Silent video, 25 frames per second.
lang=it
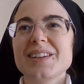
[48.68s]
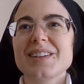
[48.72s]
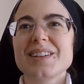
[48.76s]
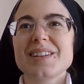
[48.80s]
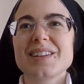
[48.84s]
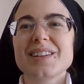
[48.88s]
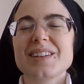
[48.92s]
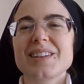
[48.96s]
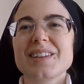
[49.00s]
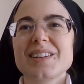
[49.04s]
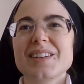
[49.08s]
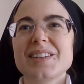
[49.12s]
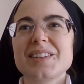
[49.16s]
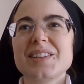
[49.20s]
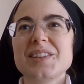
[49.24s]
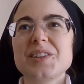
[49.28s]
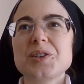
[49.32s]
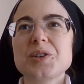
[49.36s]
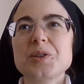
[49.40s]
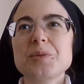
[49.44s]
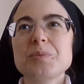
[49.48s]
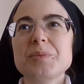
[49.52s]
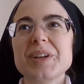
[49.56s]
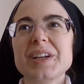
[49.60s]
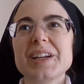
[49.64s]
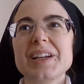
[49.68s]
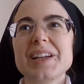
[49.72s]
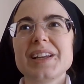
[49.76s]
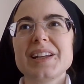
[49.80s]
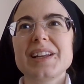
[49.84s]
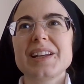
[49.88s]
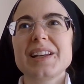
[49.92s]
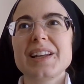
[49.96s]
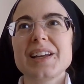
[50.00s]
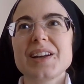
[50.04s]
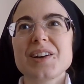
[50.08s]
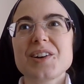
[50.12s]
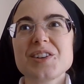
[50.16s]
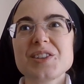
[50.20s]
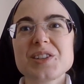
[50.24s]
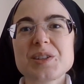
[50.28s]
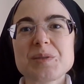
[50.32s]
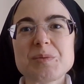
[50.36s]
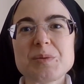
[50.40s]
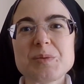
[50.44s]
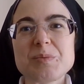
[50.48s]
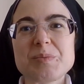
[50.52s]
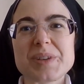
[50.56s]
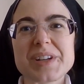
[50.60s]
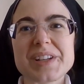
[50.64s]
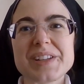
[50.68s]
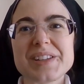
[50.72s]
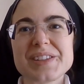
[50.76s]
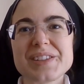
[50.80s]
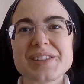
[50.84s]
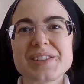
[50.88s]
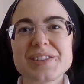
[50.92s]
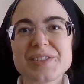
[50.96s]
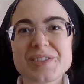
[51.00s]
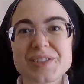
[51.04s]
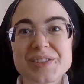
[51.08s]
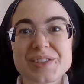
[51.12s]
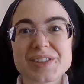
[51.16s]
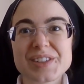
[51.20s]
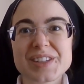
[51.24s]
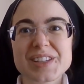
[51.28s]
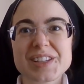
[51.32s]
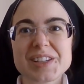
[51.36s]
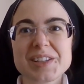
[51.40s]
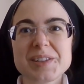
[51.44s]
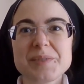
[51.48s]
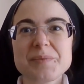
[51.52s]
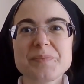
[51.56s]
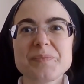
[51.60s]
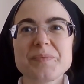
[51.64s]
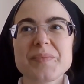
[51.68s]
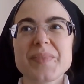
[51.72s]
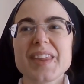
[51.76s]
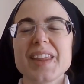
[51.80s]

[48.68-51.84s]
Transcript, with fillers: eh, di come le cose più preziose